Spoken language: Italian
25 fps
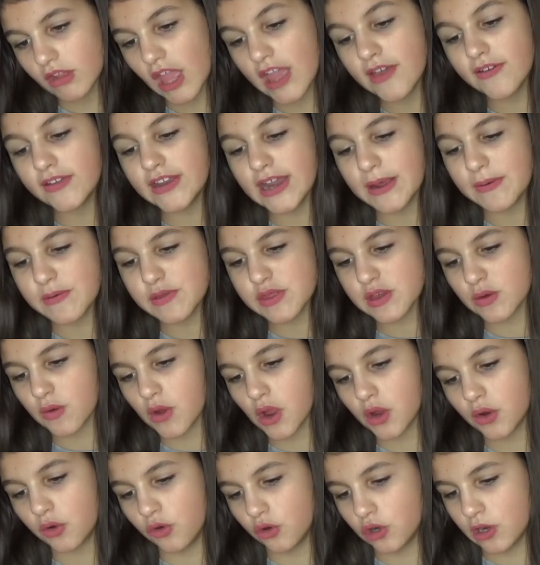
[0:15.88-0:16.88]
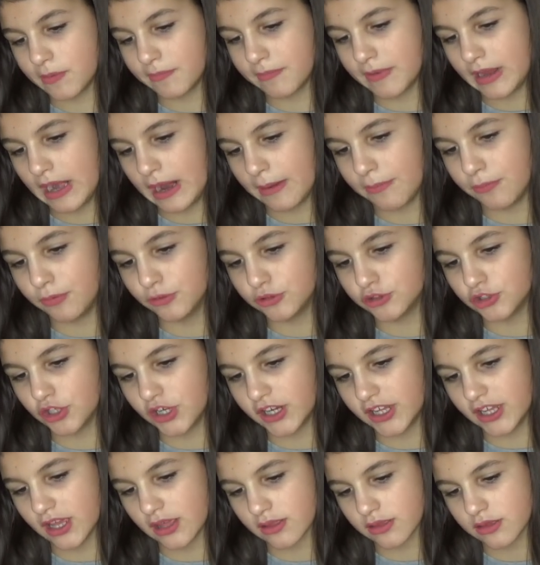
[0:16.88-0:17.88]
e vediamo se qualcuno me l'ha appunto
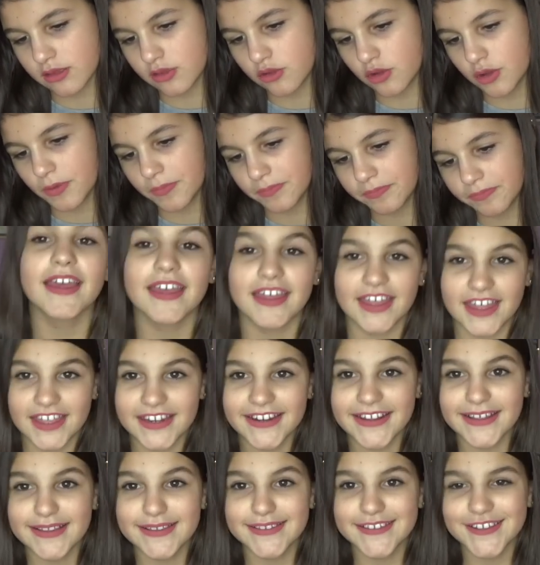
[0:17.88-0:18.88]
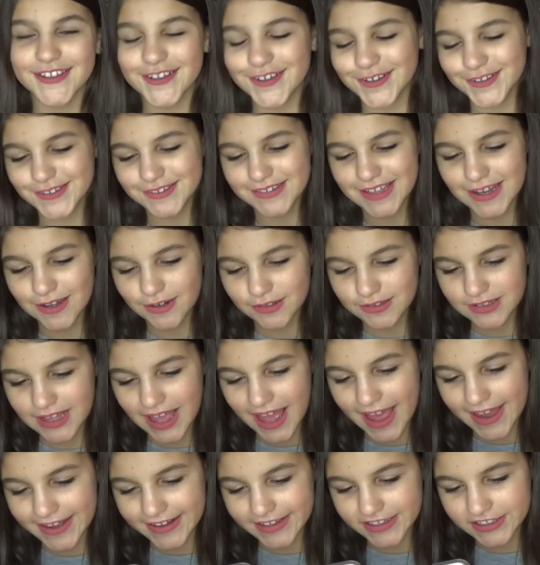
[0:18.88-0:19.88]
richiesto. Inizio con
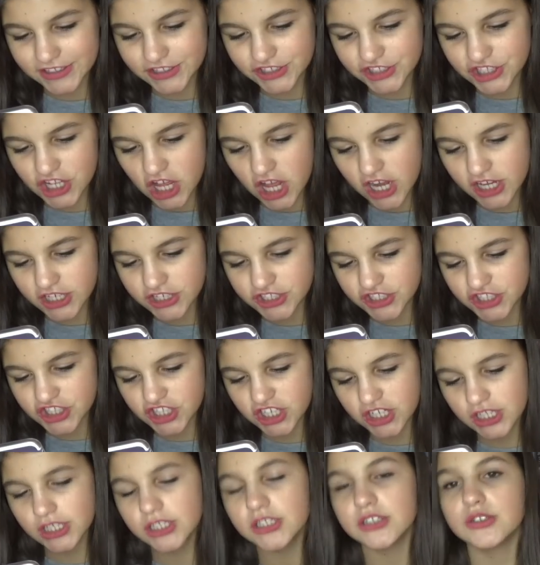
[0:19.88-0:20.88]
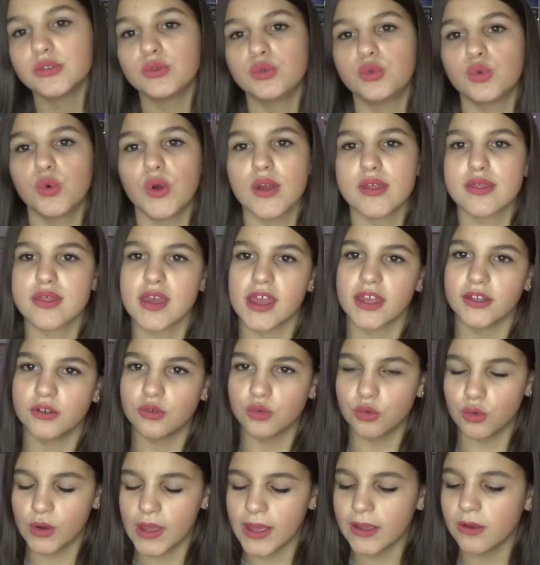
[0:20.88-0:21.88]
salutare
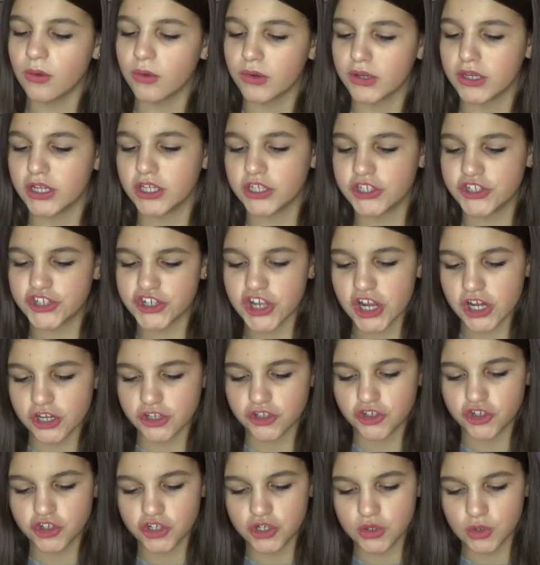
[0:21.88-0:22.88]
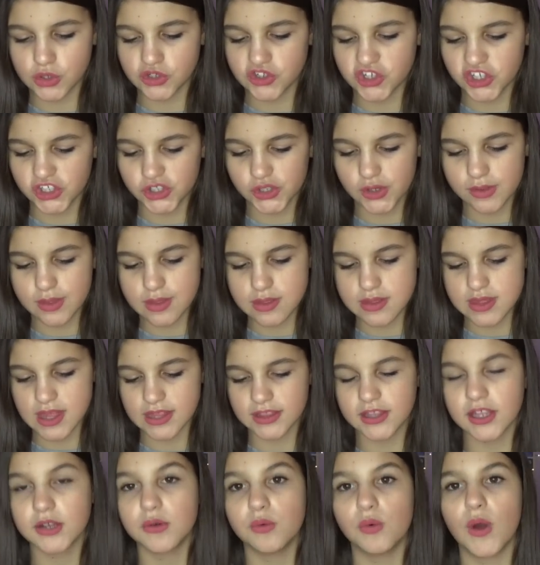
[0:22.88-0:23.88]
Giorgi262, quindi
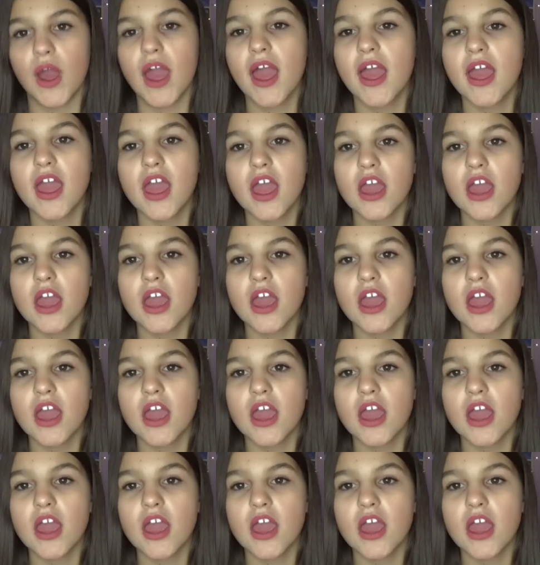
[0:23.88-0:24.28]
Giorgi262